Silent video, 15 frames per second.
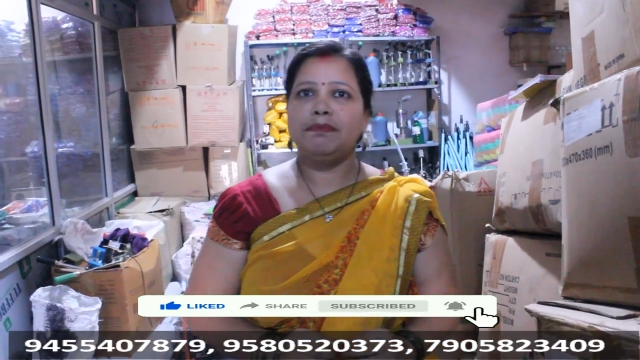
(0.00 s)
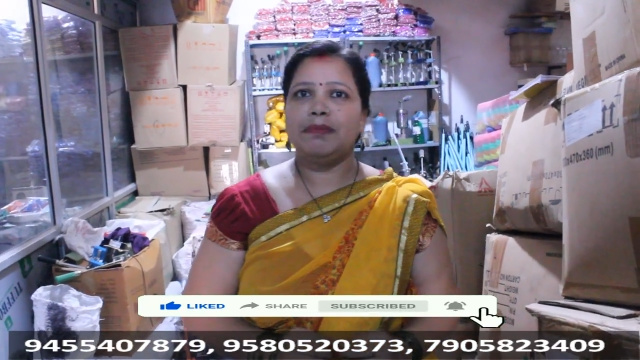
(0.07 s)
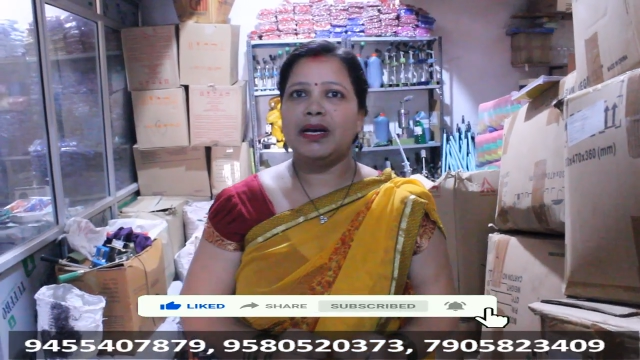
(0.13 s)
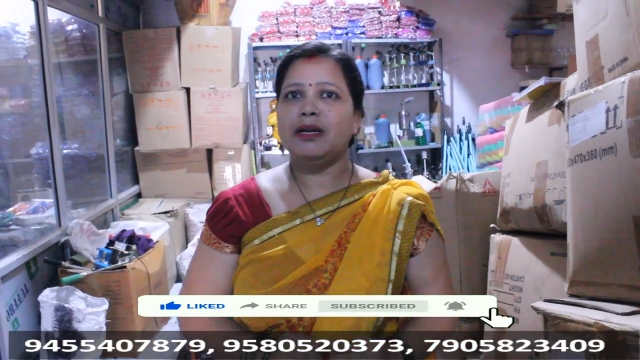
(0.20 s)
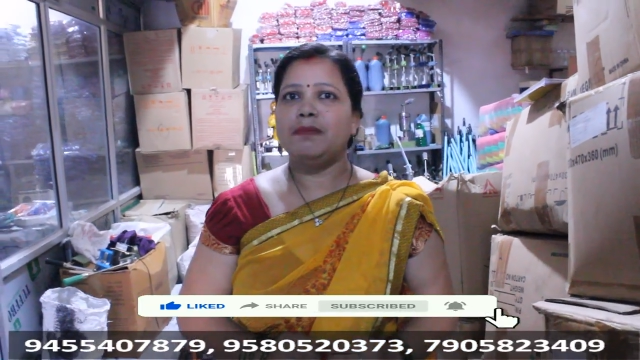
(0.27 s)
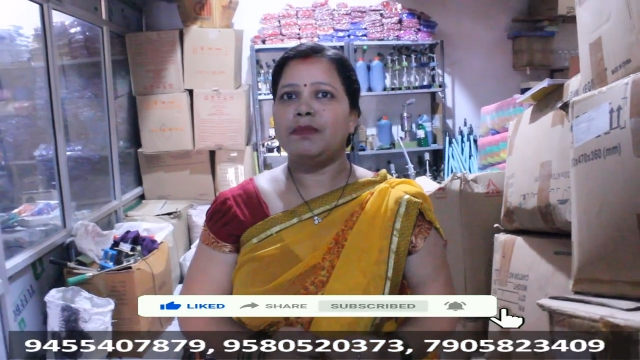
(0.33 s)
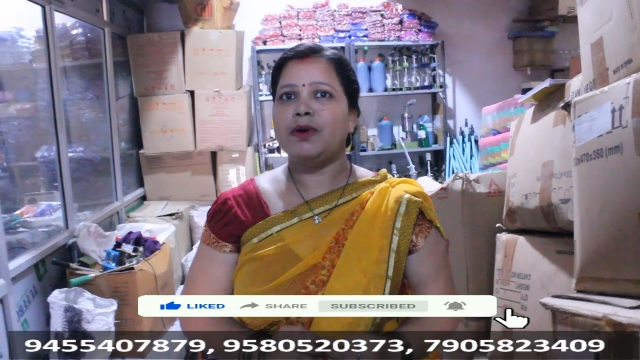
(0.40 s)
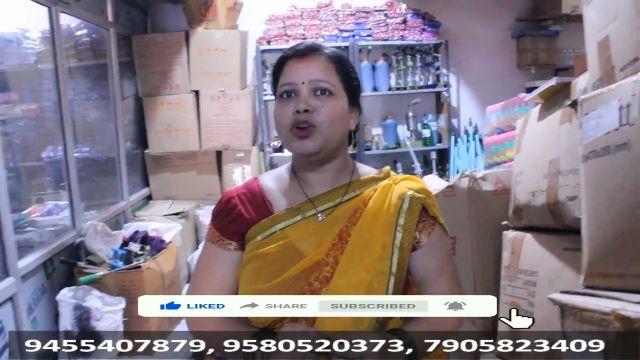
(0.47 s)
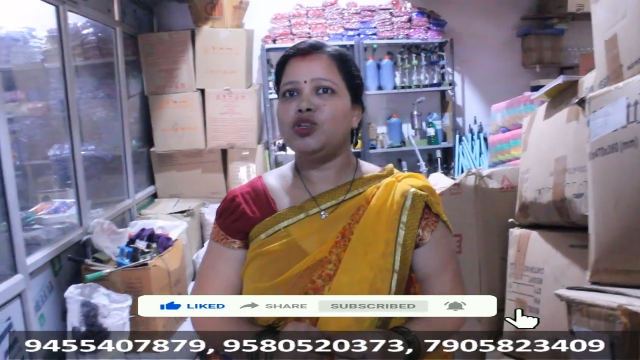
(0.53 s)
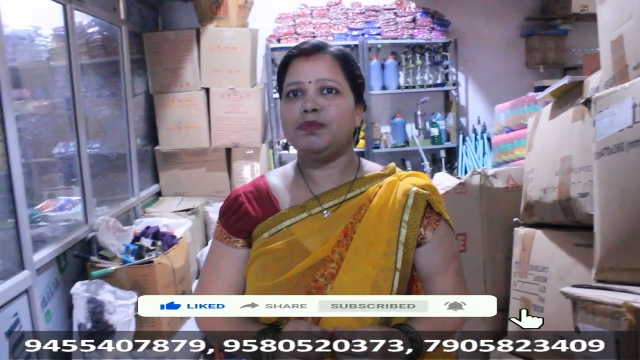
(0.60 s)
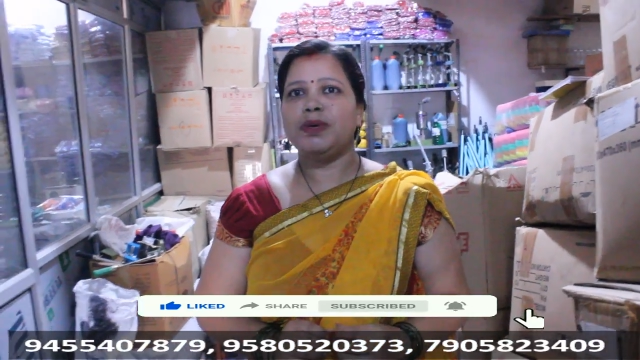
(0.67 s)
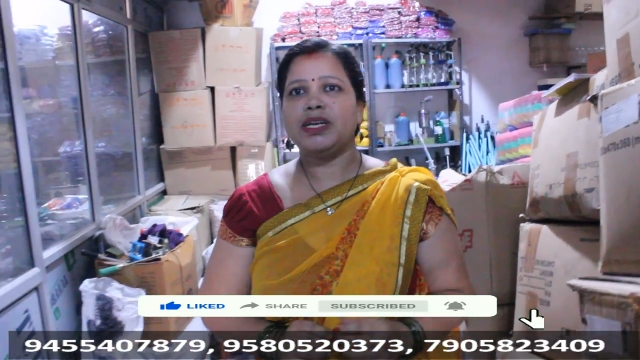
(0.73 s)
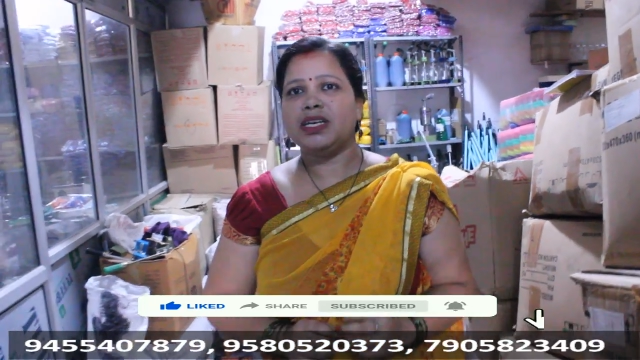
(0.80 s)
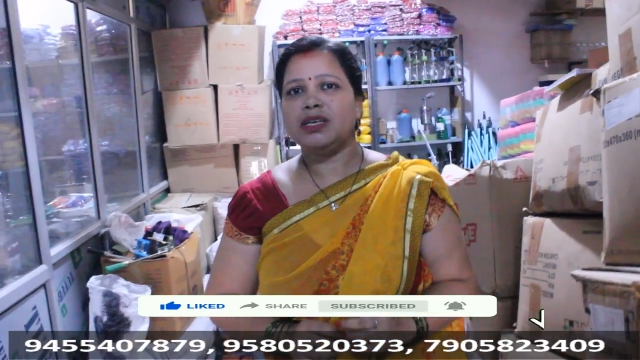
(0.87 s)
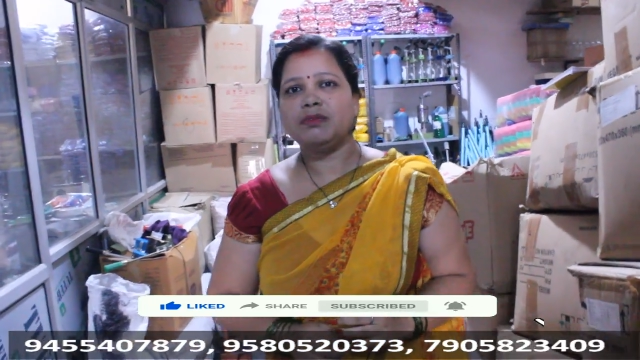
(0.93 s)
पैड पाउच
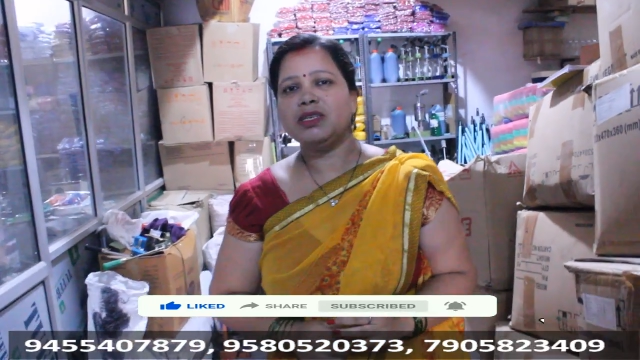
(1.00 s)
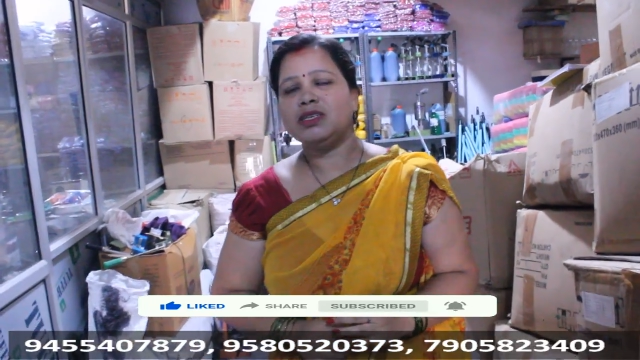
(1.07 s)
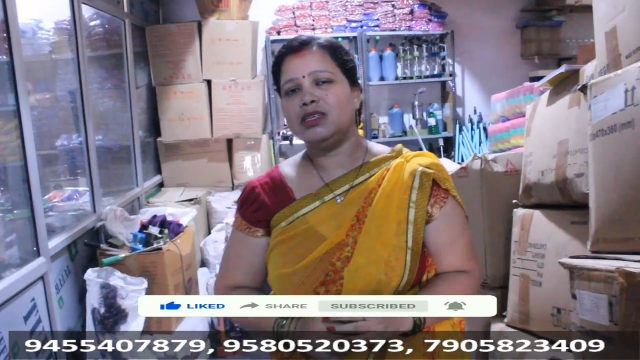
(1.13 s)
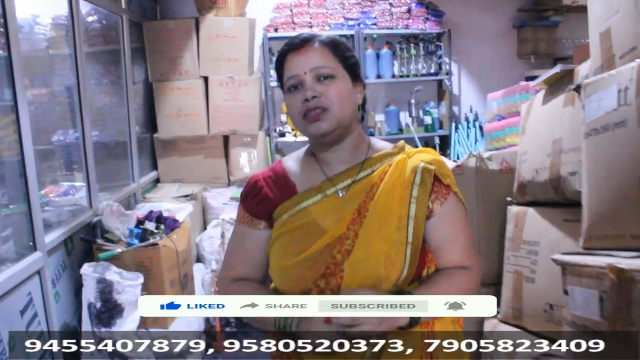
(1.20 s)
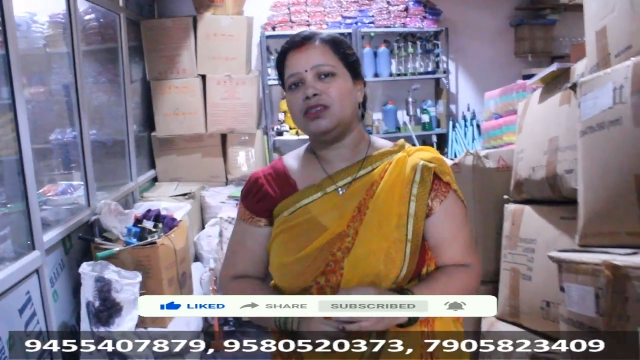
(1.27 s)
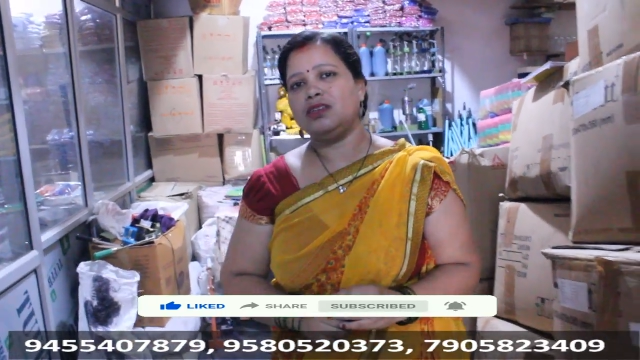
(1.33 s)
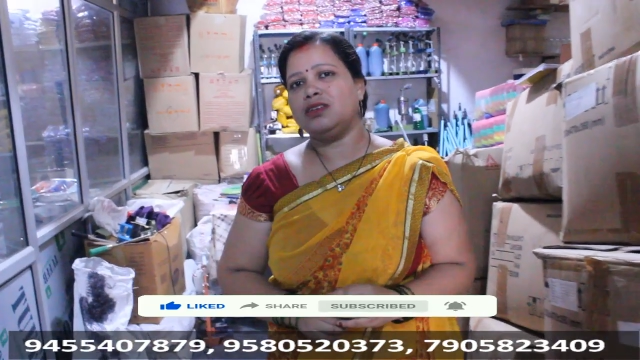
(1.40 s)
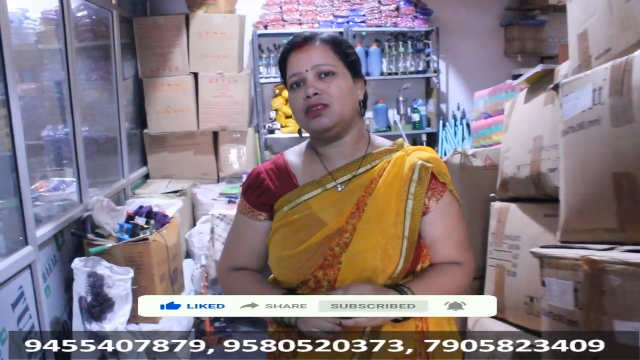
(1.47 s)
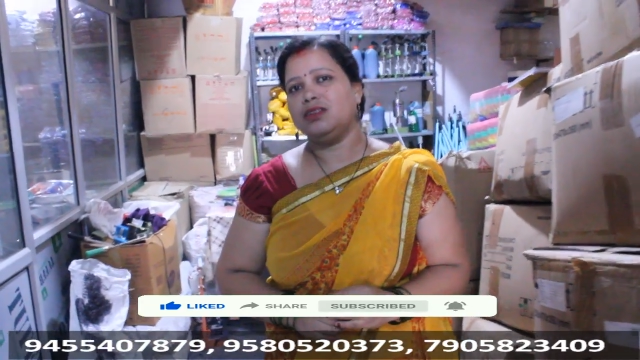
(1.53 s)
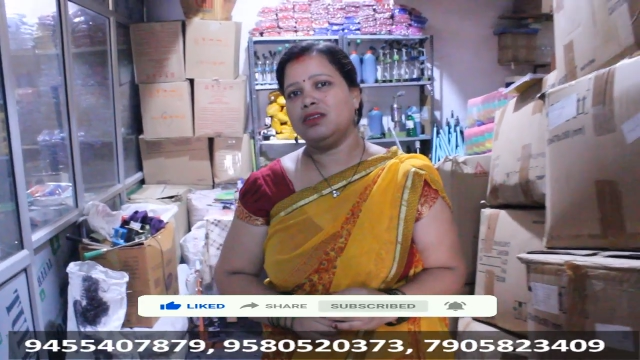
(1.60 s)
पैकिंग मशीन सर